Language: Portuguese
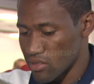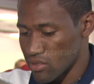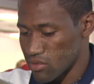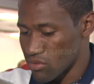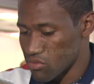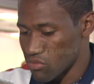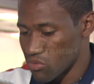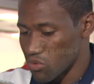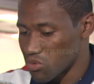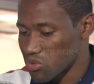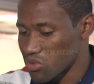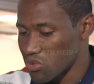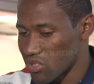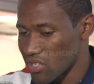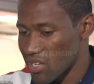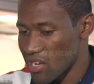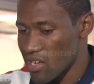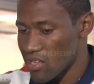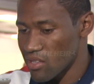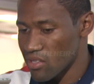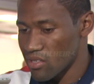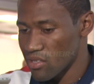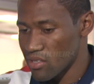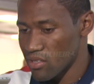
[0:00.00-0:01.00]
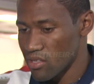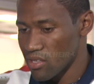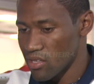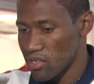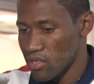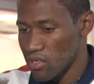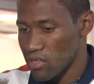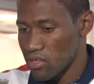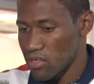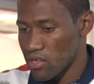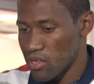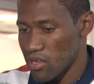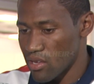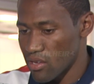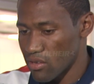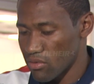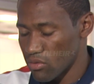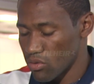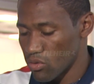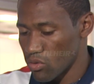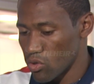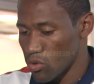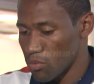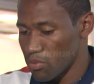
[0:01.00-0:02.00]
eu não sou nada, né?
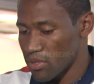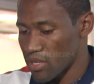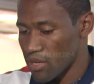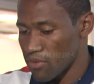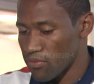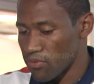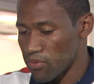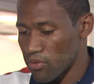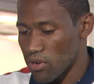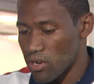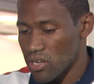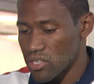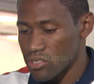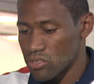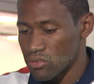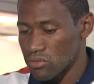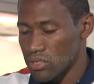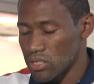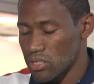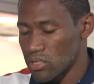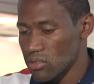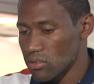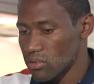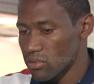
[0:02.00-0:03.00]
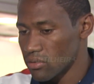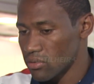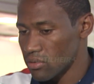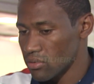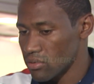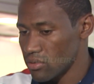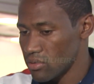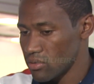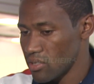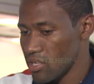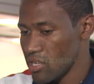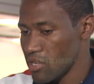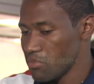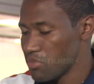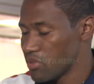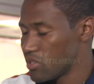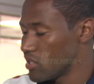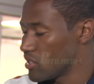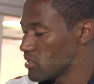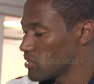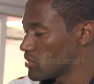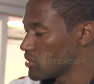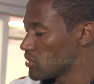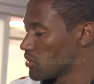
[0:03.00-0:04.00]
O grupo está forte, unido, né?
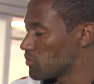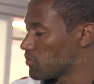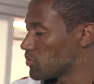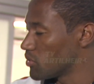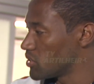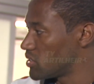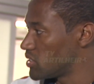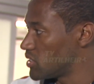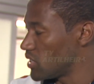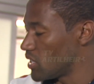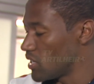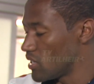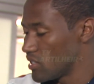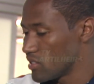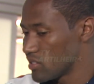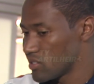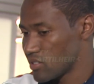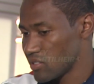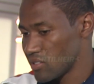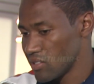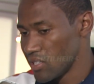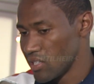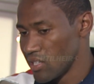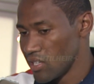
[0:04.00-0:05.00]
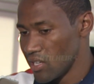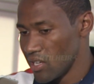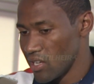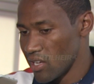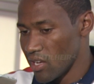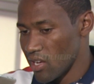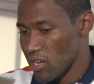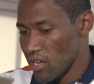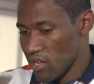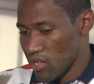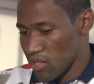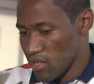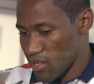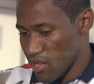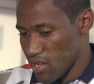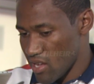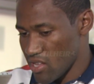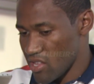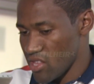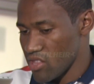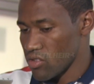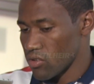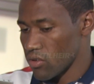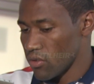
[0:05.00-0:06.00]
Porque se não fosse eles né? A
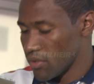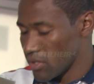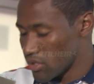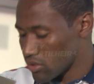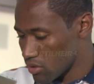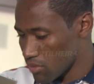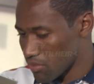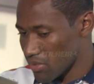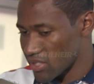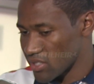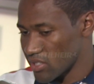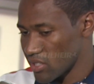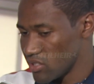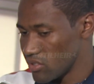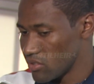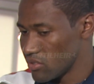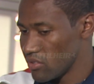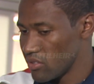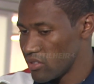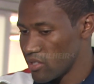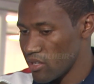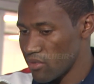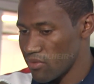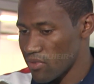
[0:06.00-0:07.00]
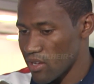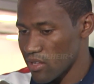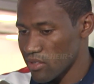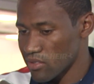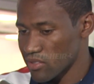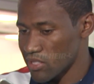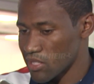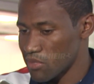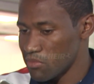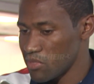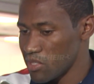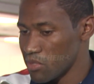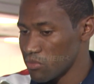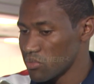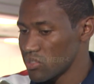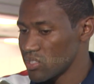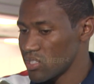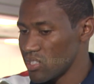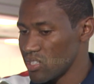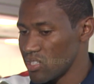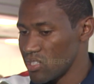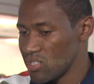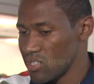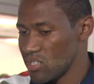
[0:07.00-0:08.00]
gente conversou bastante no intervalo, sabíamos
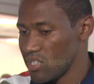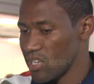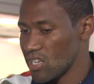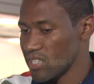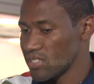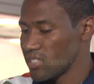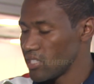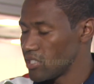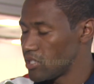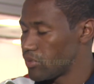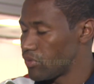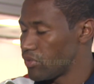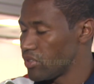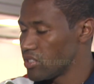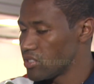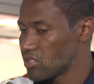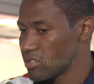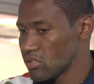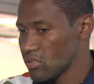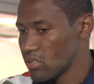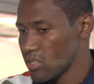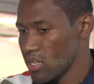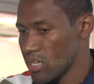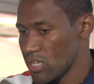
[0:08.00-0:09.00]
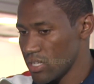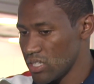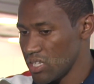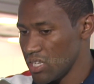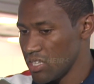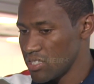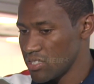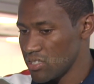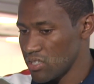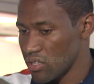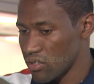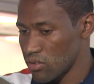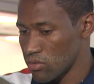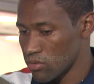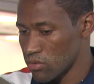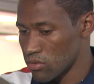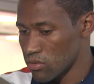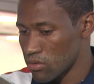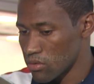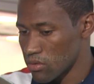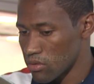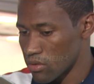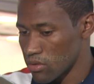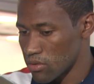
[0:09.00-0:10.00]
que, que ia ser difícil, né? A gente
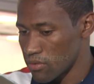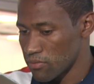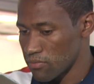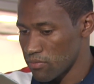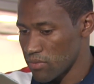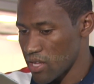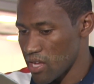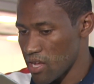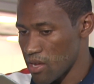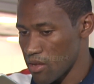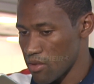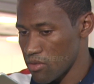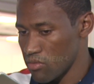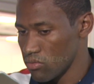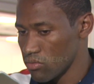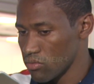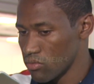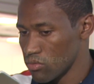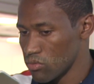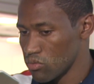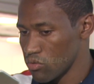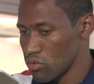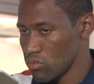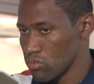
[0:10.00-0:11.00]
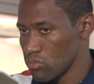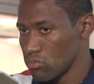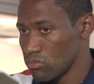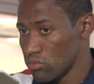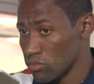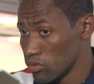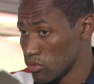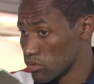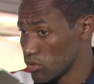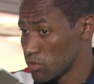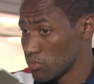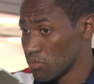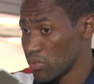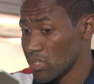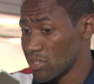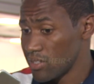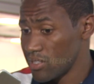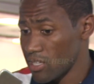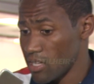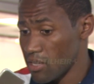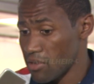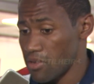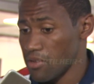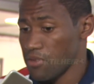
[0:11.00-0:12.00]
tentou né, nos, nos
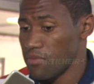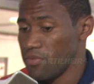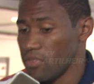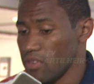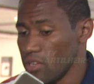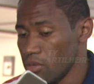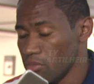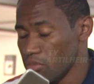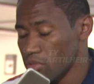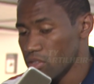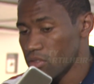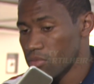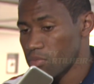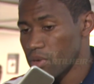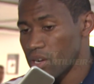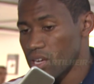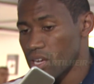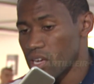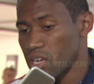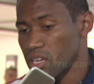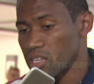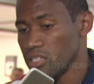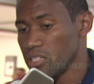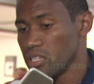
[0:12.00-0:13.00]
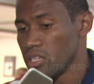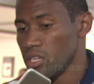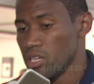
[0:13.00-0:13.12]
manter firmes para